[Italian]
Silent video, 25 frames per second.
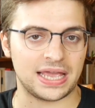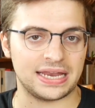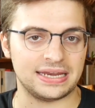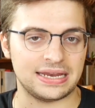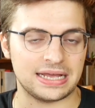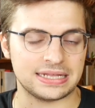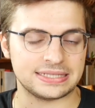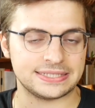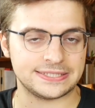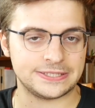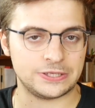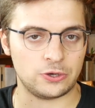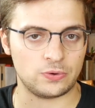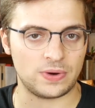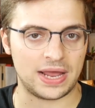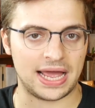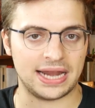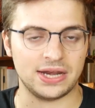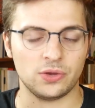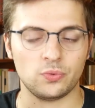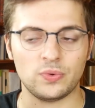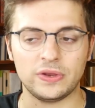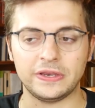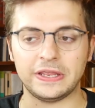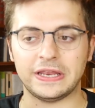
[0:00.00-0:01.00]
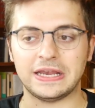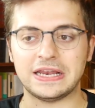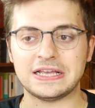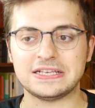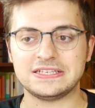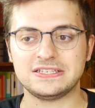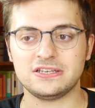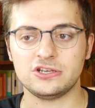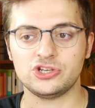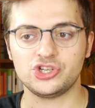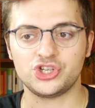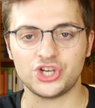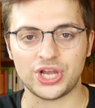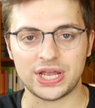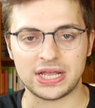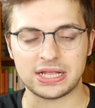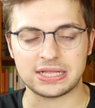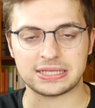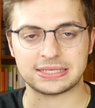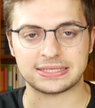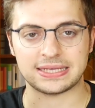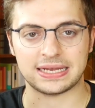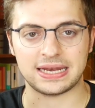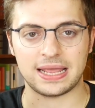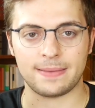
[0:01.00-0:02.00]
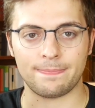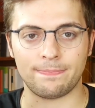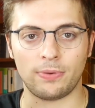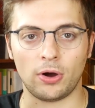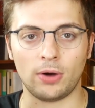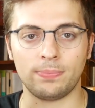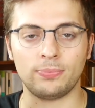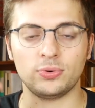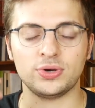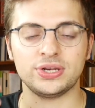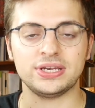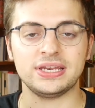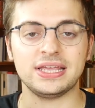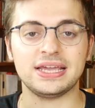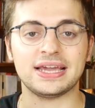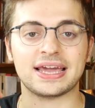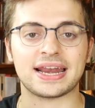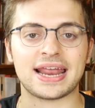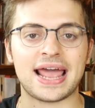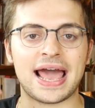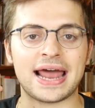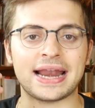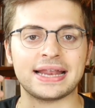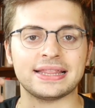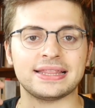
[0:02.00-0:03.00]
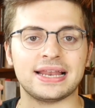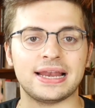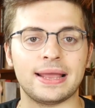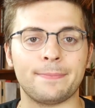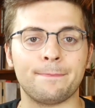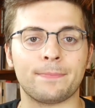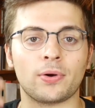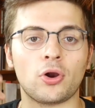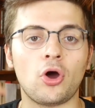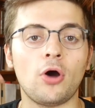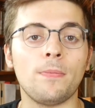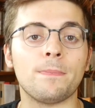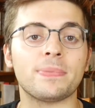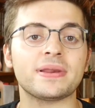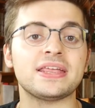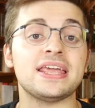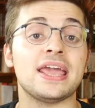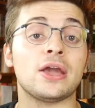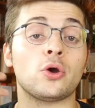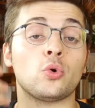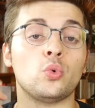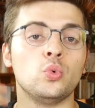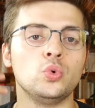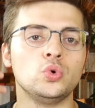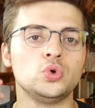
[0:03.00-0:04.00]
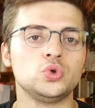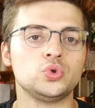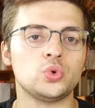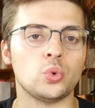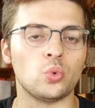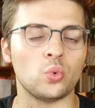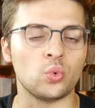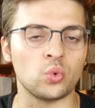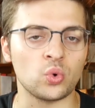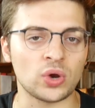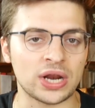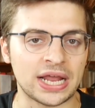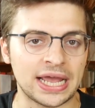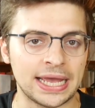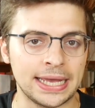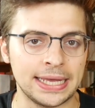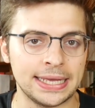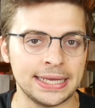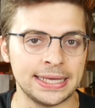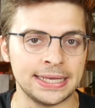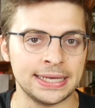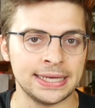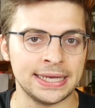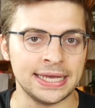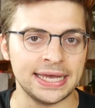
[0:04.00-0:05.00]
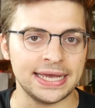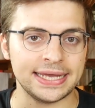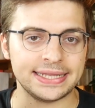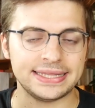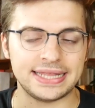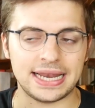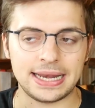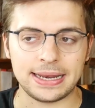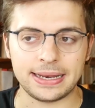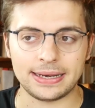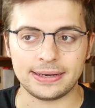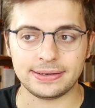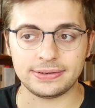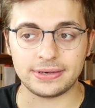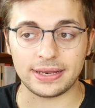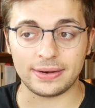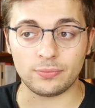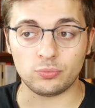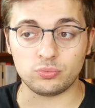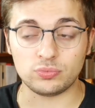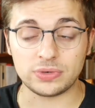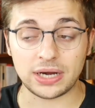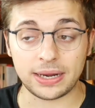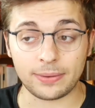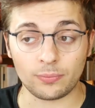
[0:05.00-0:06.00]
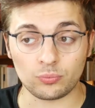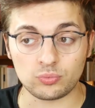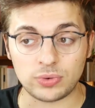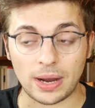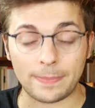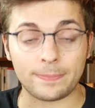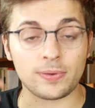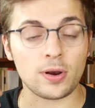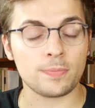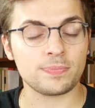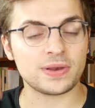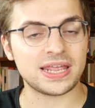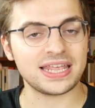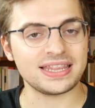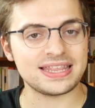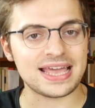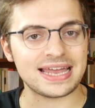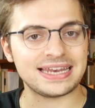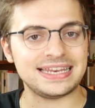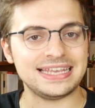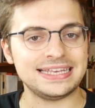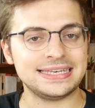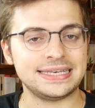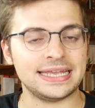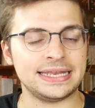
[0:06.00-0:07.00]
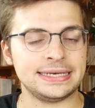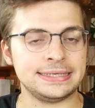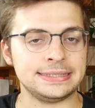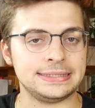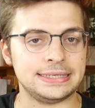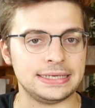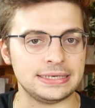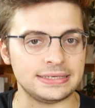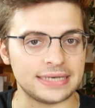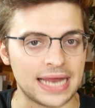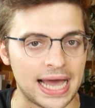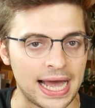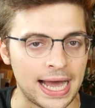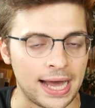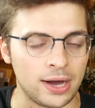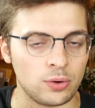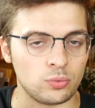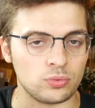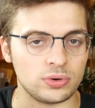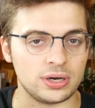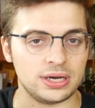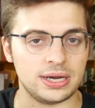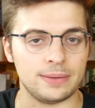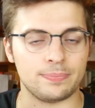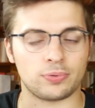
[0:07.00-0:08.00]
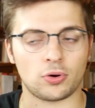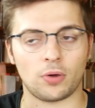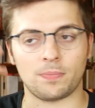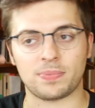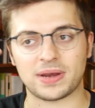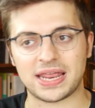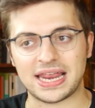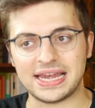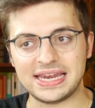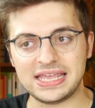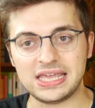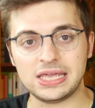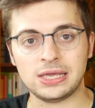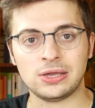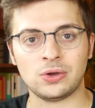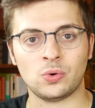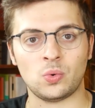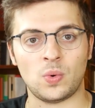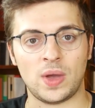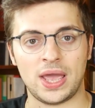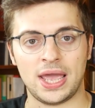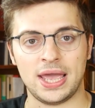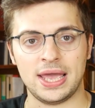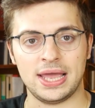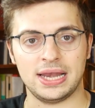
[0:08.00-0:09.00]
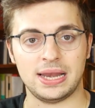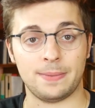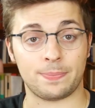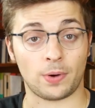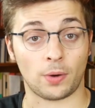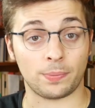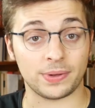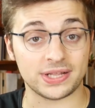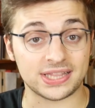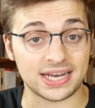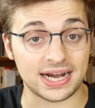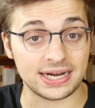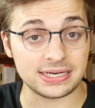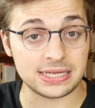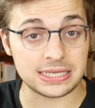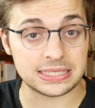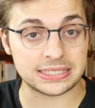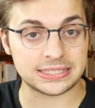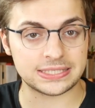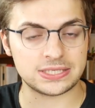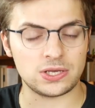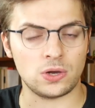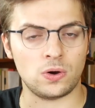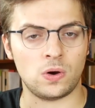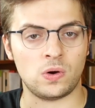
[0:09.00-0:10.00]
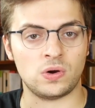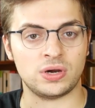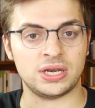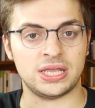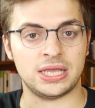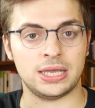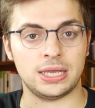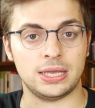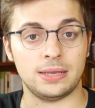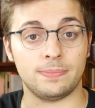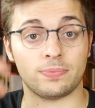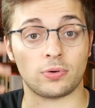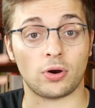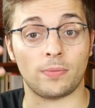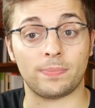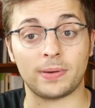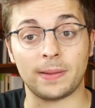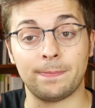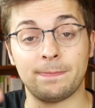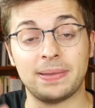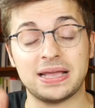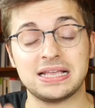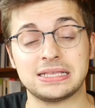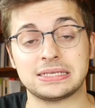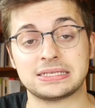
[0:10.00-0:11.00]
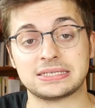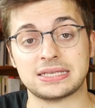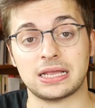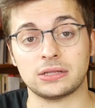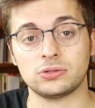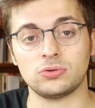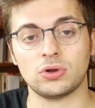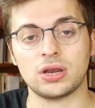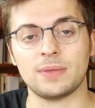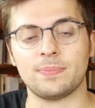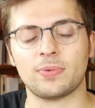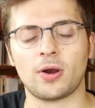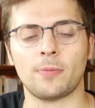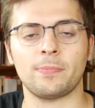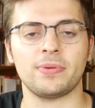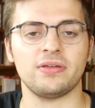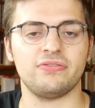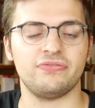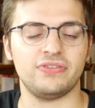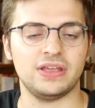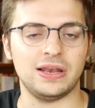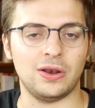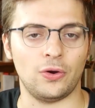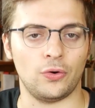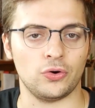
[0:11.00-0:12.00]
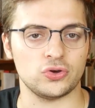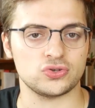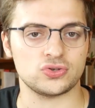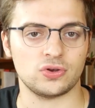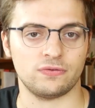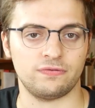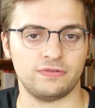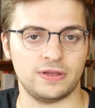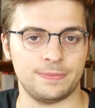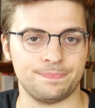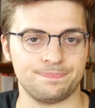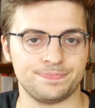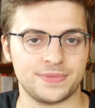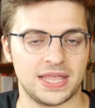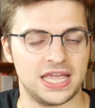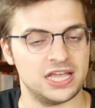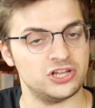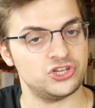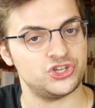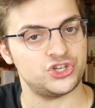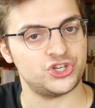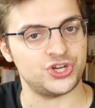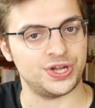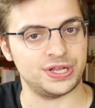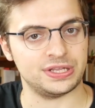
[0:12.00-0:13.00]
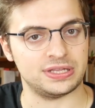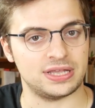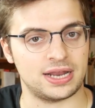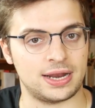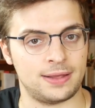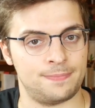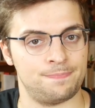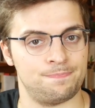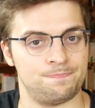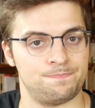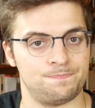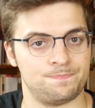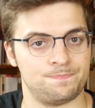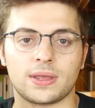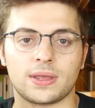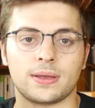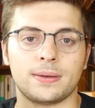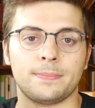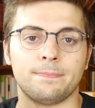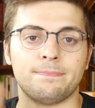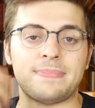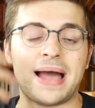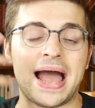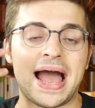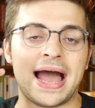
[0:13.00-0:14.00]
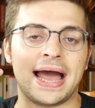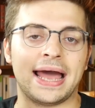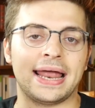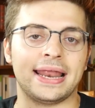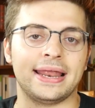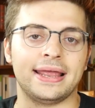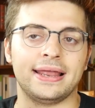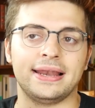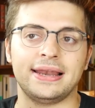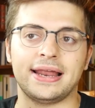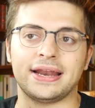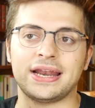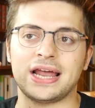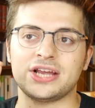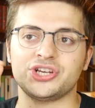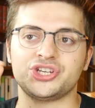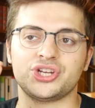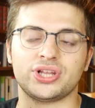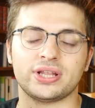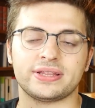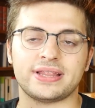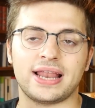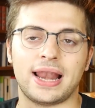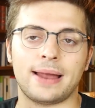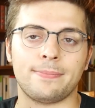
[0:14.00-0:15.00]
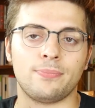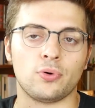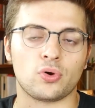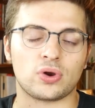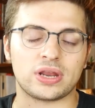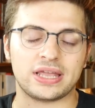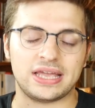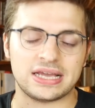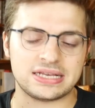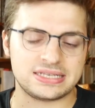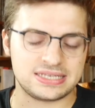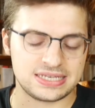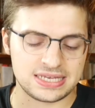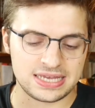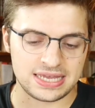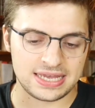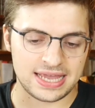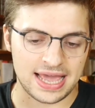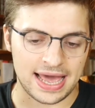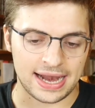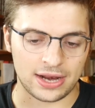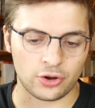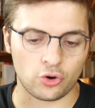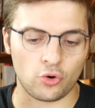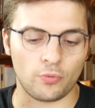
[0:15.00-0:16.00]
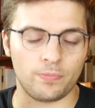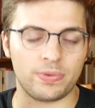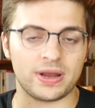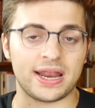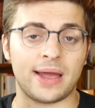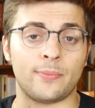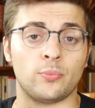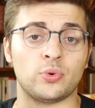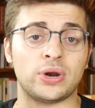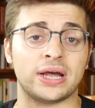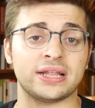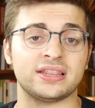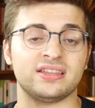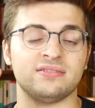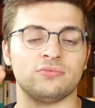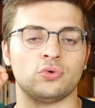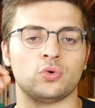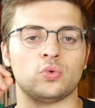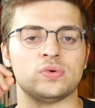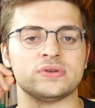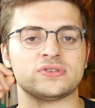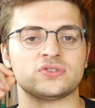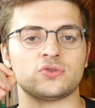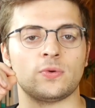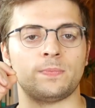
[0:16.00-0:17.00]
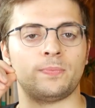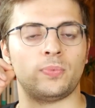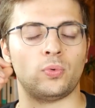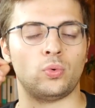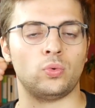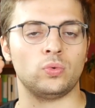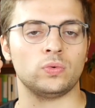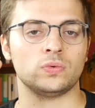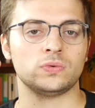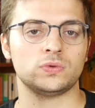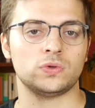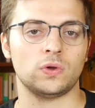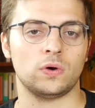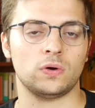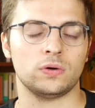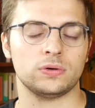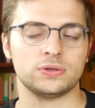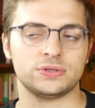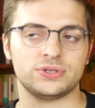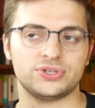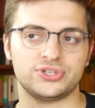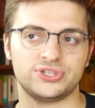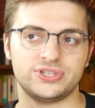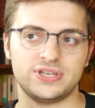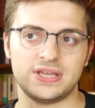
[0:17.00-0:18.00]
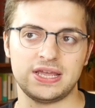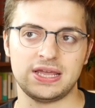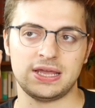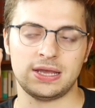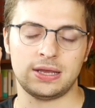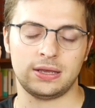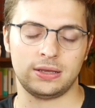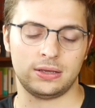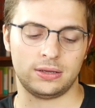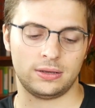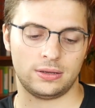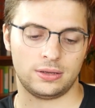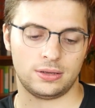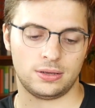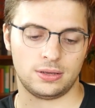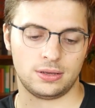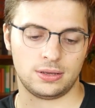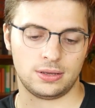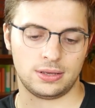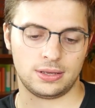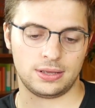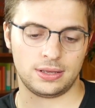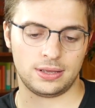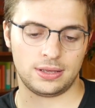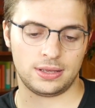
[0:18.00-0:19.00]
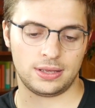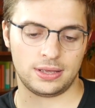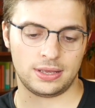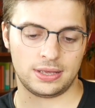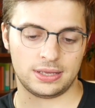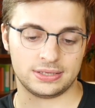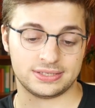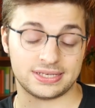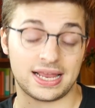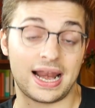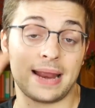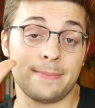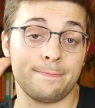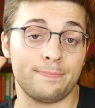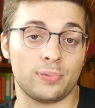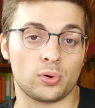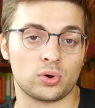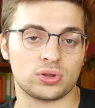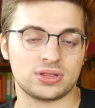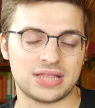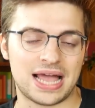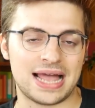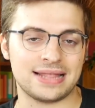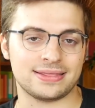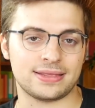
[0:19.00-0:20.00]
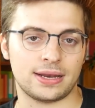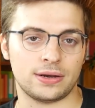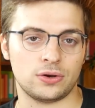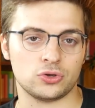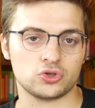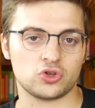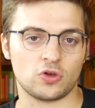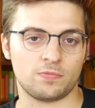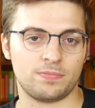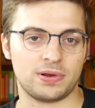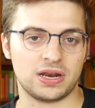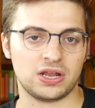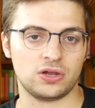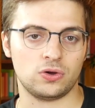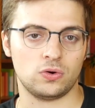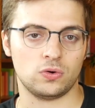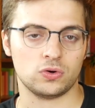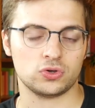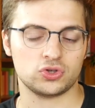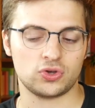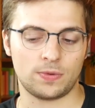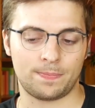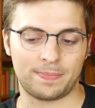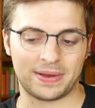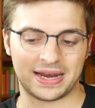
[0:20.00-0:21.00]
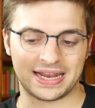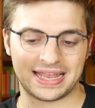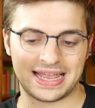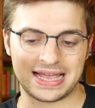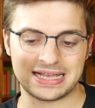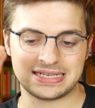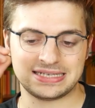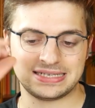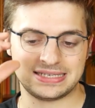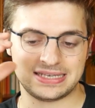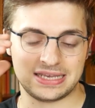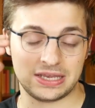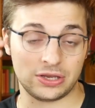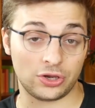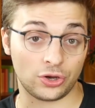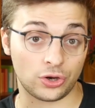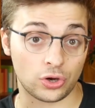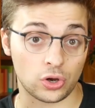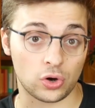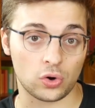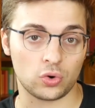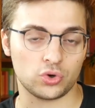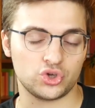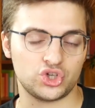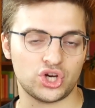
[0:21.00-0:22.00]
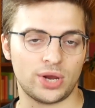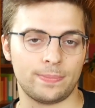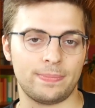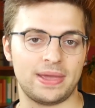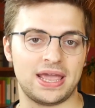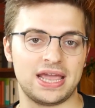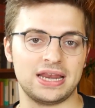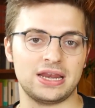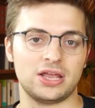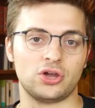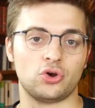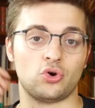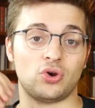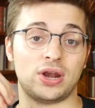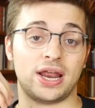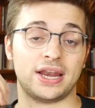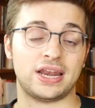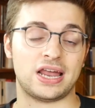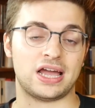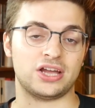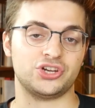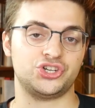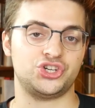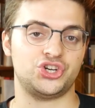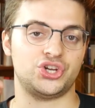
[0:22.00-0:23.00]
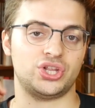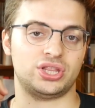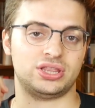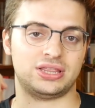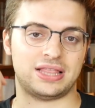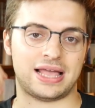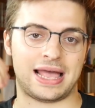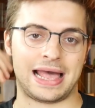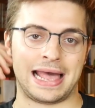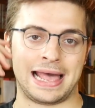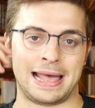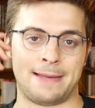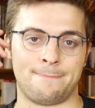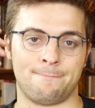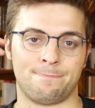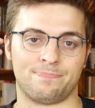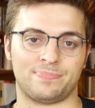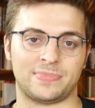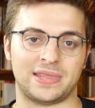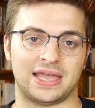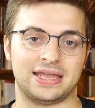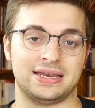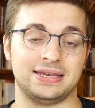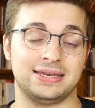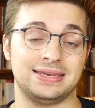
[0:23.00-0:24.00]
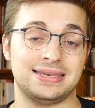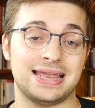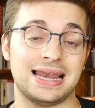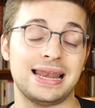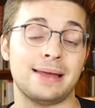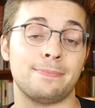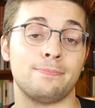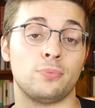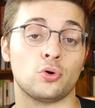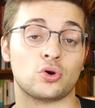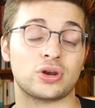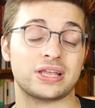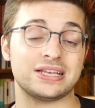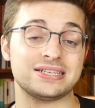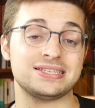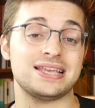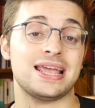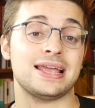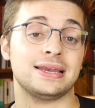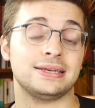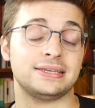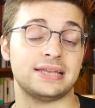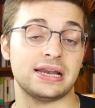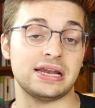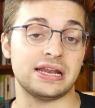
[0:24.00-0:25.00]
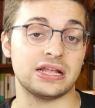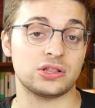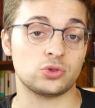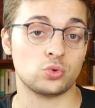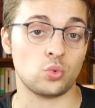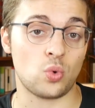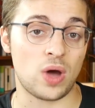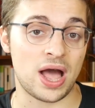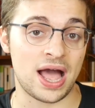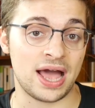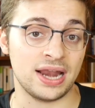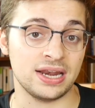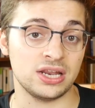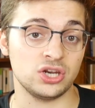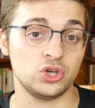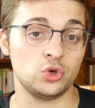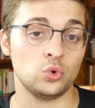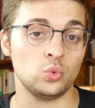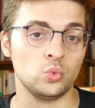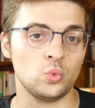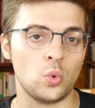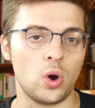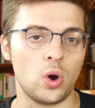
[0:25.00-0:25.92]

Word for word: nazionale, quindi l'esigenza dei popoli di creare delle proprie culture, delle, de, una, una propria idea di identità, le proprie lingue, le proprie tradizioni, i propri pensatori, i propri filosofi, eccetera. Ma eh, la nascita della borghesia, recuperiamo un attimo questo punto, si, eh, sarà importante nel nostro percorso perché si incrocia bene con la nascita della borghesia intellettuale, di un